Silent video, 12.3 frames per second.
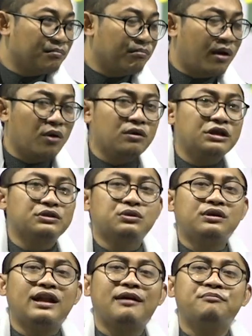
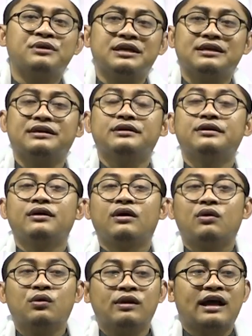maulidun nabi
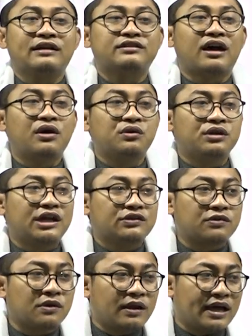ulang tahun
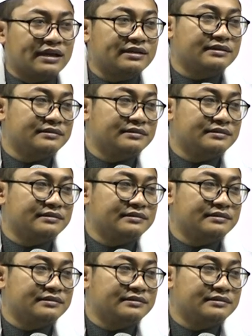nasolat